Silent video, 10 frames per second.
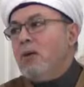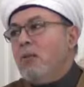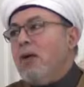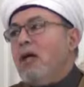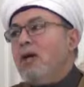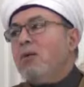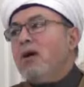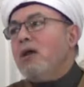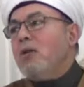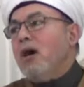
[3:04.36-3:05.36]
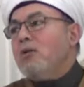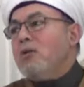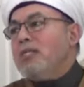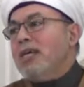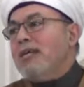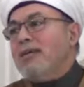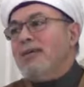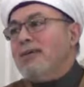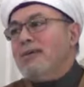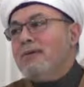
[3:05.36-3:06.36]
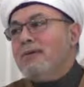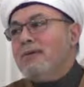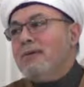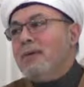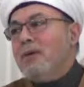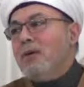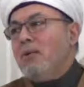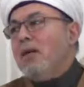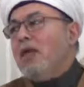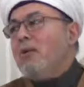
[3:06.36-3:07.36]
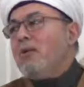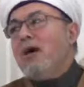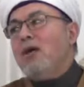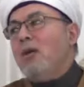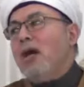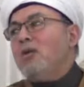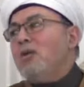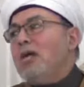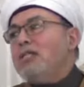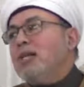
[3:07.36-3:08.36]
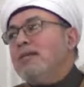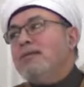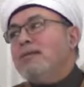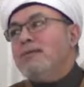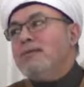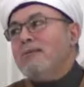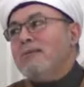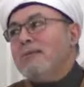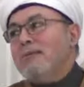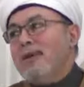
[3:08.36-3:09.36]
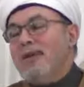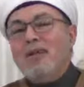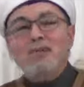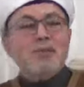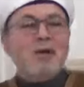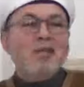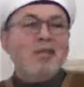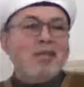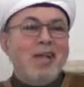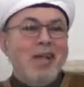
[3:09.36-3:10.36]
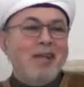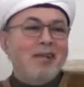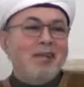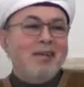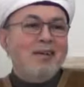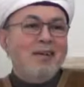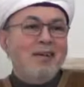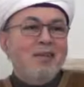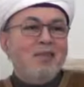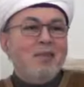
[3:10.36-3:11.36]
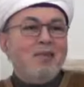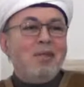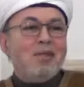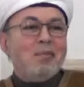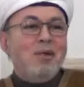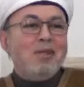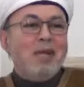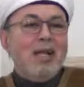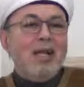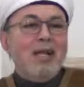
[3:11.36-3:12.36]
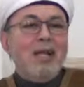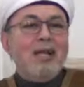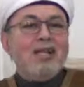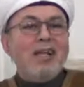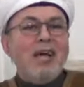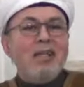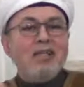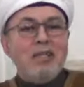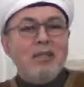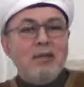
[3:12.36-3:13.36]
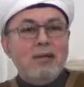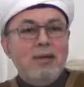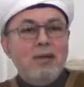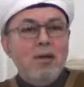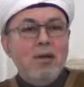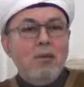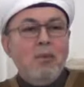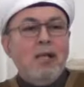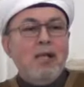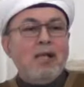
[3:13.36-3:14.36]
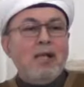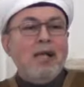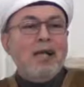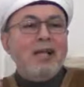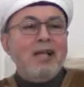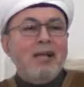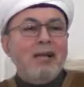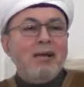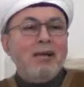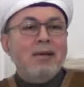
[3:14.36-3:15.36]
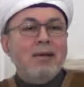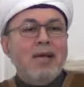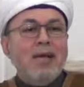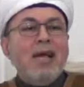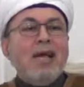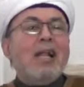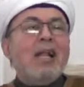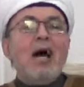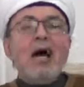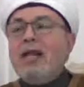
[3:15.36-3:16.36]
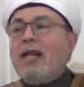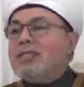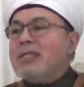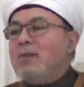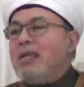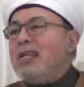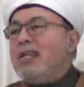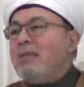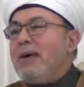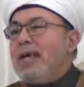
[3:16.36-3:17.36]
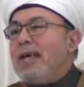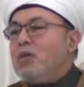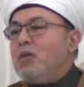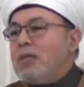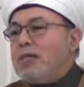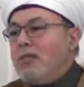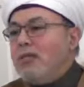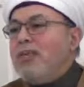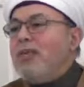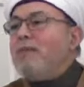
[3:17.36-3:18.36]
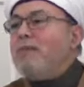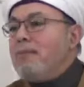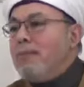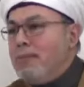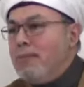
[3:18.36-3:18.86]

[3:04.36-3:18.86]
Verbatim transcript: ولا يقال عنه شيء ولا يقال عنه لا شيء الله سبحانه وتعالى فربنا سبحانه وتعالى لا يتقال عليه شيء ولا يتقال عليه إيه إلا على سبيل المجاز والتفهيم